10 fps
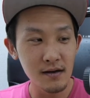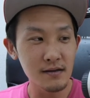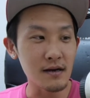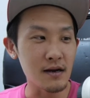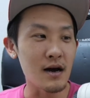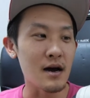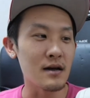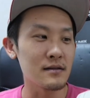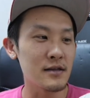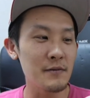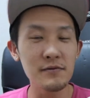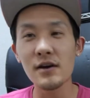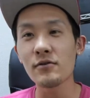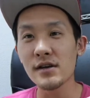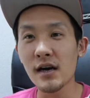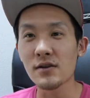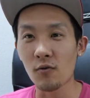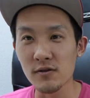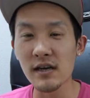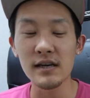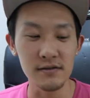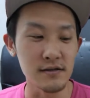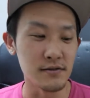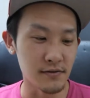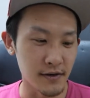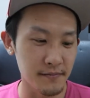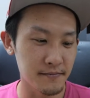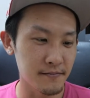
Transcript: だから、手ぶれを意外と抑えやすいんですよね。